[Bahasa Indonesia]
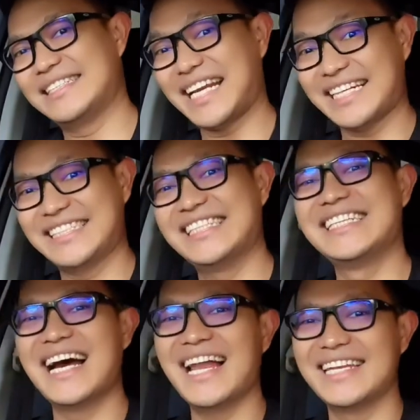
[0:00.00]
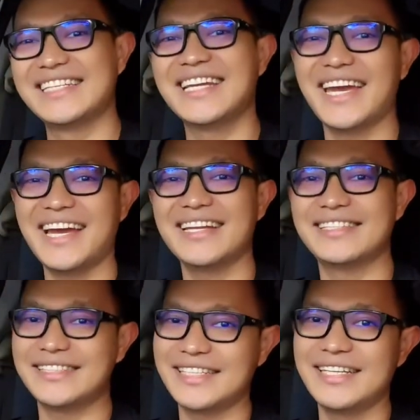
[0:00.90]
cek di sini ya linknya ya
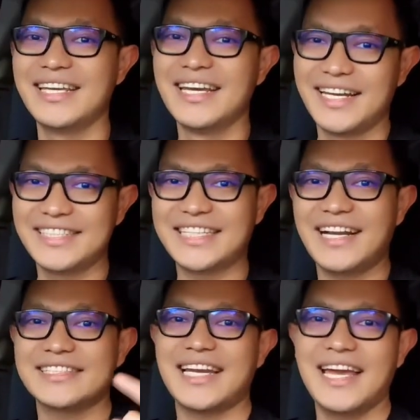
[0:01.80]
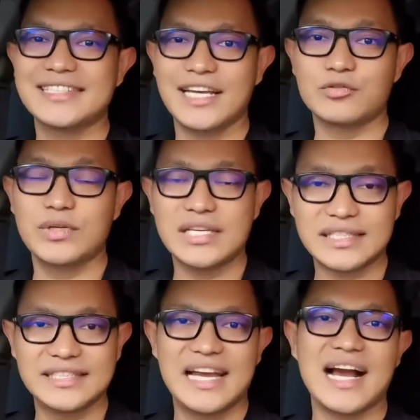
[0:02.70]
di sini di channel saya saya sudah
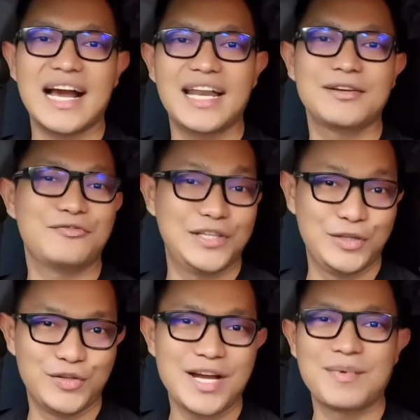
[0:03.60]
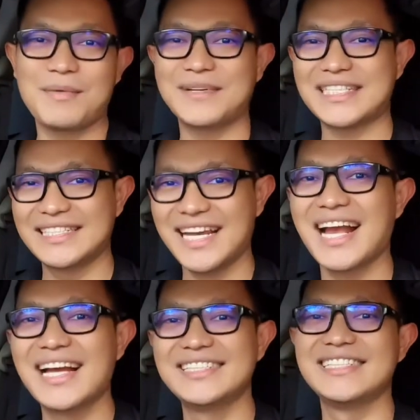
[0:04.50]
sediakan videonya berapa saja
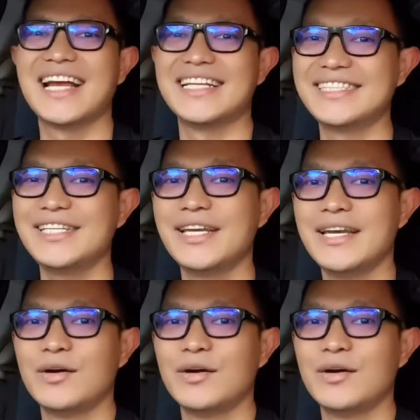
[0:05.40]
gaji-gaji